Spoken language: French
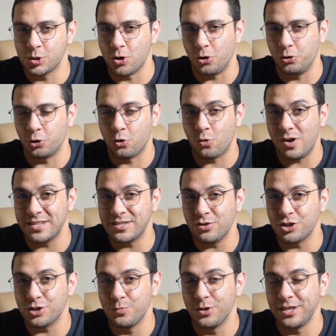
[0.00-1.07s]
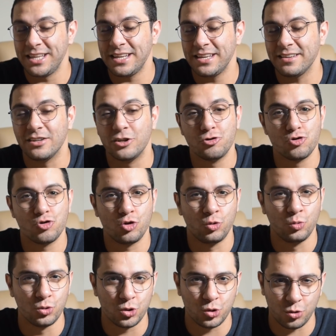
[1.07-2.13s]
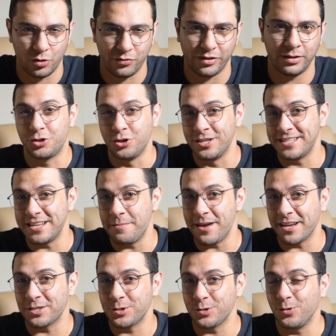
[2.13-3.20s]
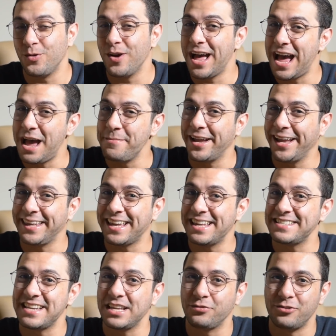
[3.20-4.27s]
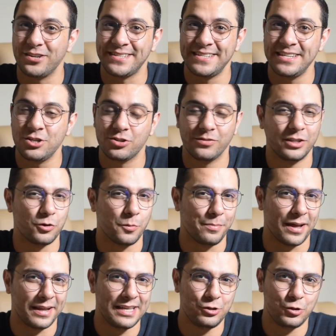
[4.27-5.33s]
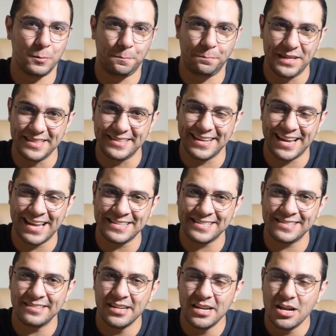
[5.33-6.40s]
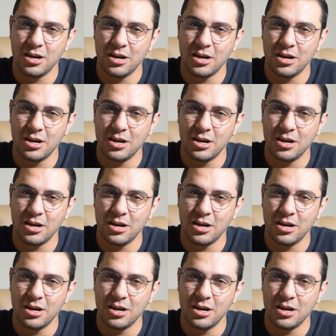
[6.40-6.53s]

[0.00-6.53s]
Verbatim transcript: Score de croissance Moning 12 sur Deuxième action, américaine cette fois-ci, je vais te parler de Pinterest,